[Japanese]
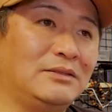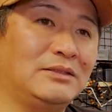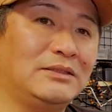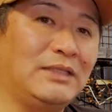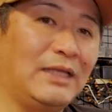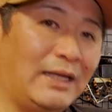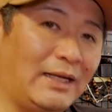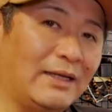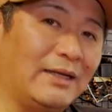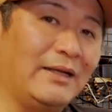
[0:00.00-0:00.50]

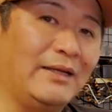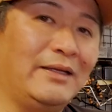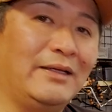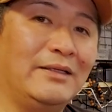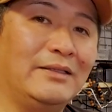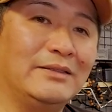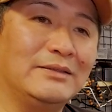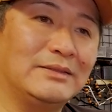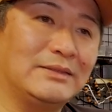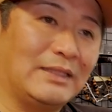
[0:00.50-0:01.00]
じゃあ、
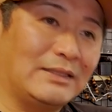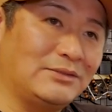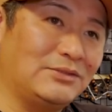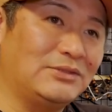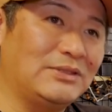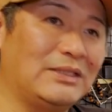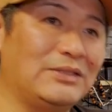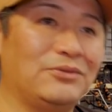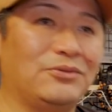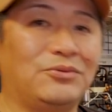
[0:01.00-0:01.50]
撮
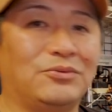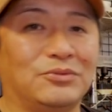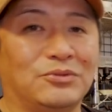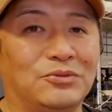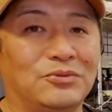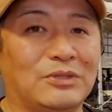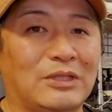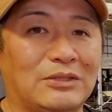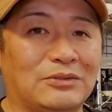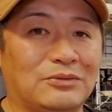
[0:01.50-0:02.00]
影の方
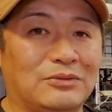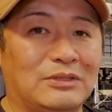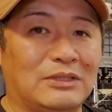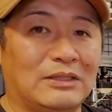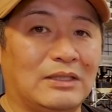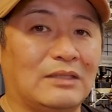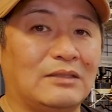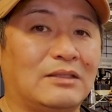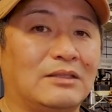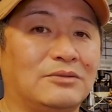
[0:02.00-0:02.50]
どうなのっ
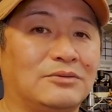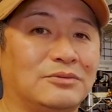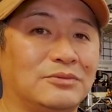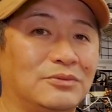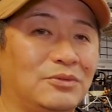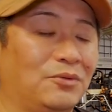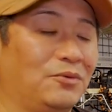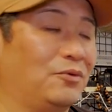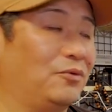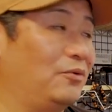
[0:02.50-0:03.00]
てなってくる
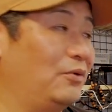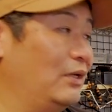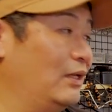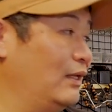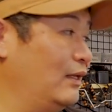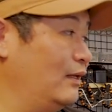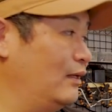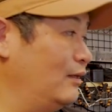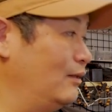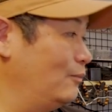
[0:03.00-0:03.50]
と、
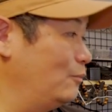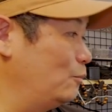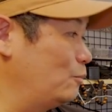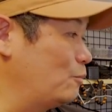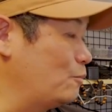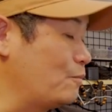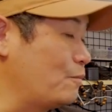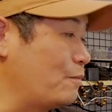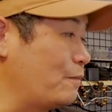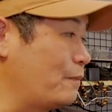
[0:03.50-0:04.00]

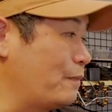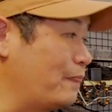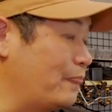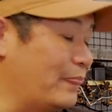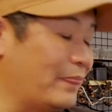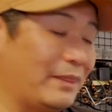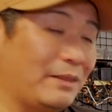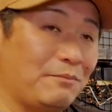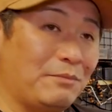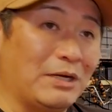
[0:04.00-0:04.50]
う
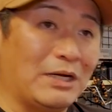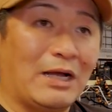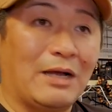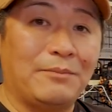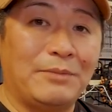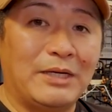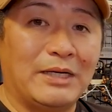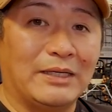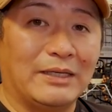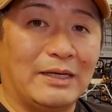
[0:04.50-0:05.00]
ん、まあ、
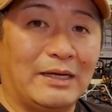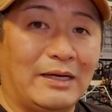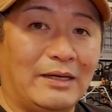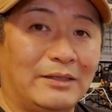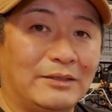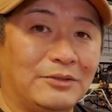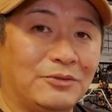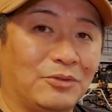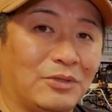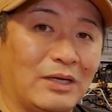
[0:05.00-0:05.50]
カメラが、
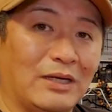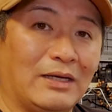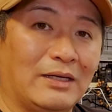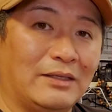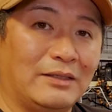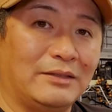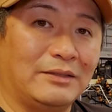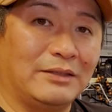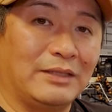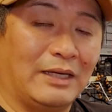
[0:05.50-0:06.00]
とか
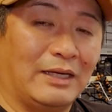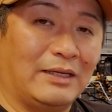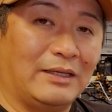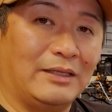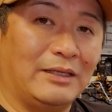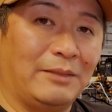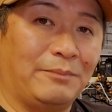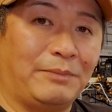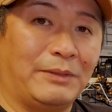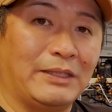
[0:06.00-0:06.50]
が、
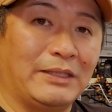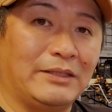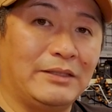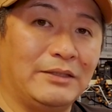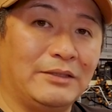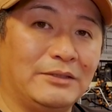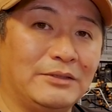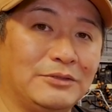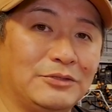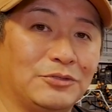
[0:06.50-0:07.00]
やっぱり、
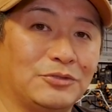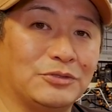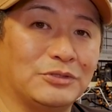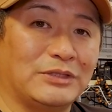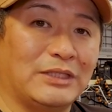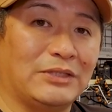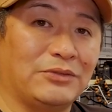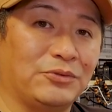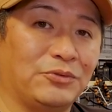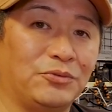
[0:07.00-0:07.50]
ちょっと
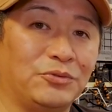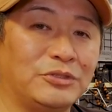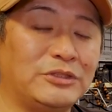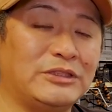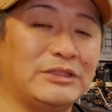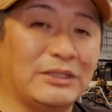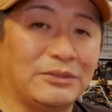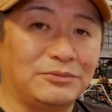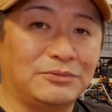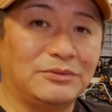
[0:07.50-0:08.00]
性能落
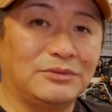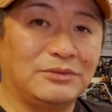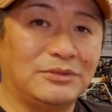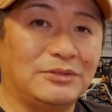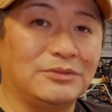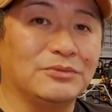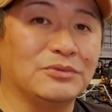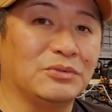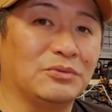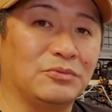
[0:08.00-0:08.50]
ちちゃうっ
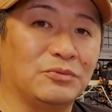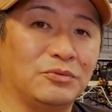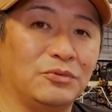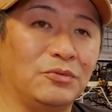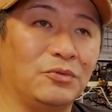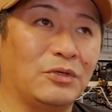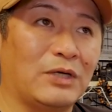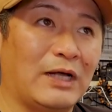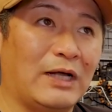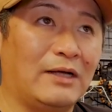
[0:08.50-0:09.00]
ていうの
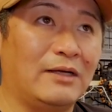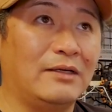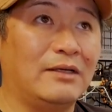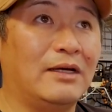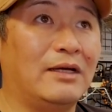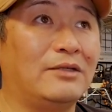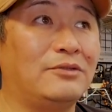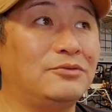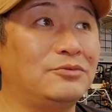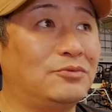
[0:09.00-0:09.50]
を考
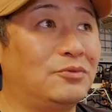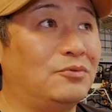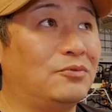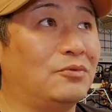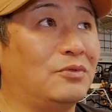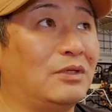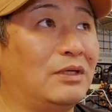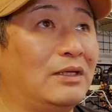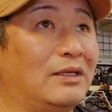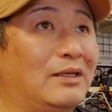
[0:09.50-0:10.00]
える
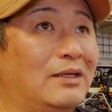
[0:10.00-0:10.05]
と、